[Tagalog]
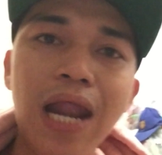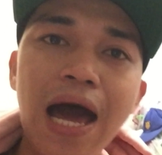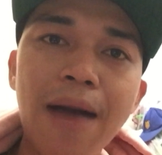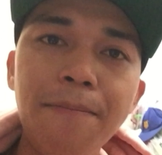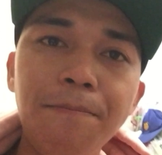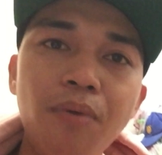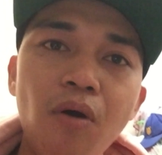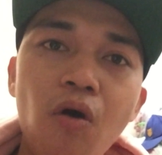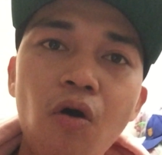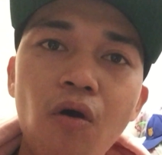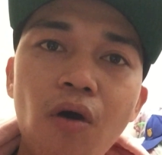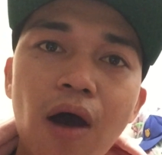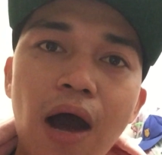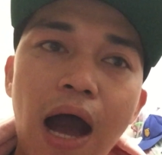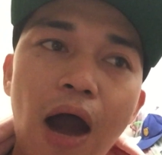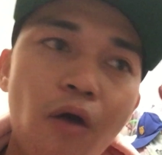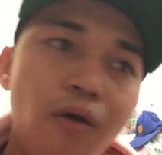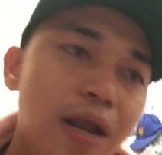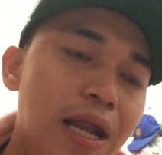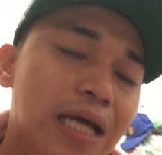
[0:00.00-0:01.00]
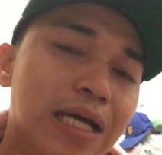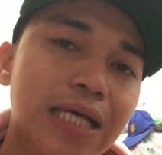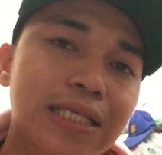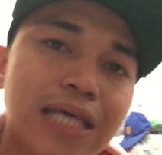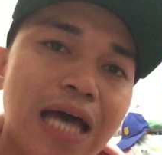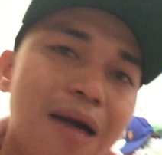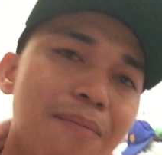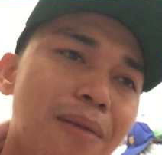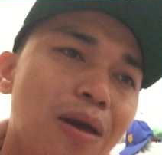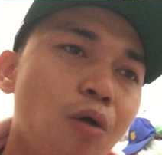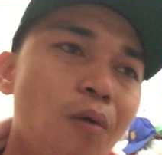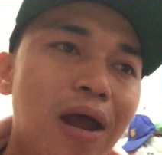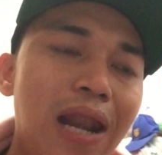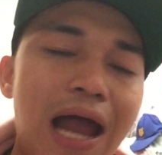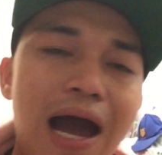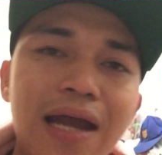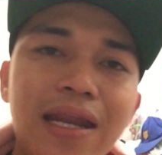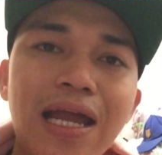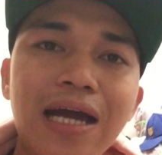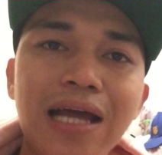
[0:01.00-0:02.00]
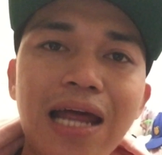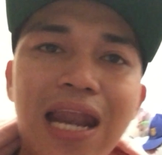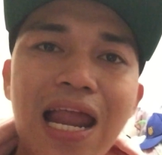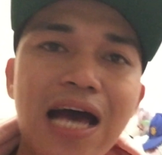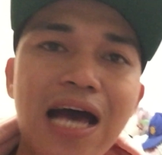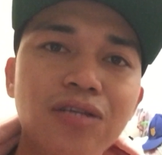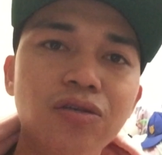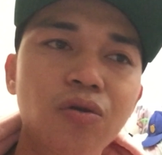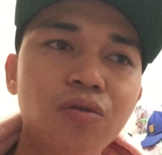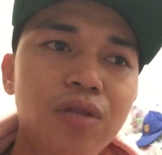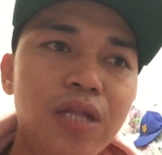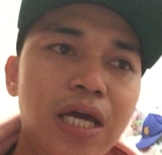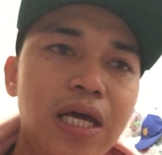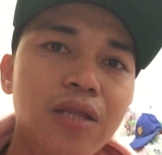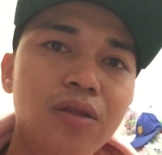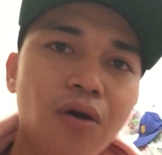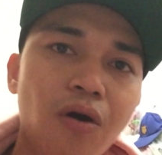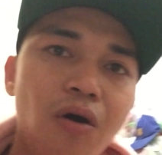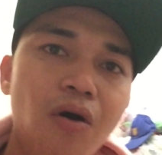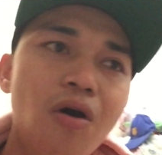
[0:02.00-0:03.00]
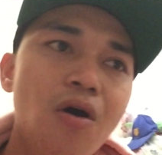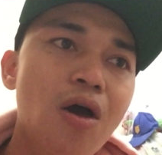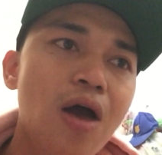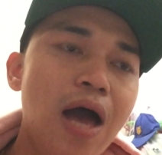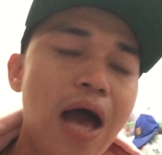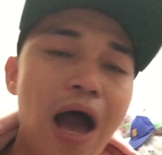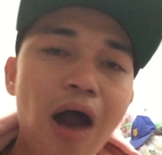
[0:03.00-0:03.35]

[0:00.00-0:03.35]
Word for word: Wala po. Ako na nagsasabi, walang nagalason dito.